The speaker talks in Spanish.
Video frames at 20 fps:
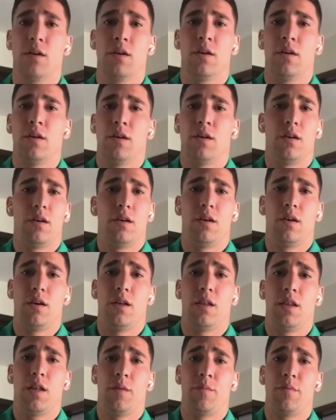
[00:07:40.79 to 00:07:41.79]
bien.
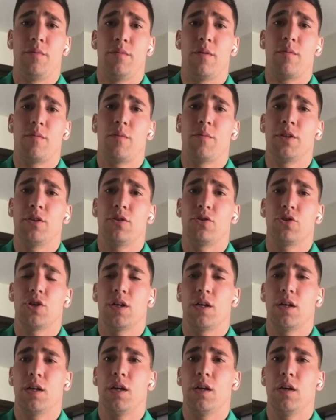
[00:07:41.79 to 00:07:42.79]
Eh, desde el primer
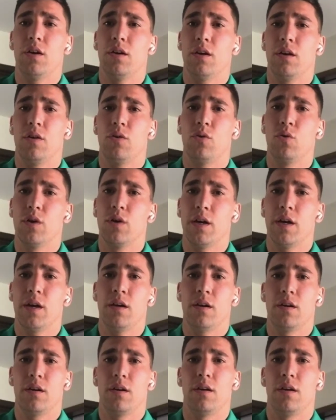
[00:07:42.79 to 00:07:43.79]
momento llegué y
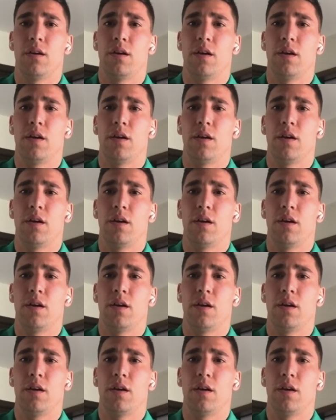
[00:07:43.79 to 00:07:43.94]
jugué.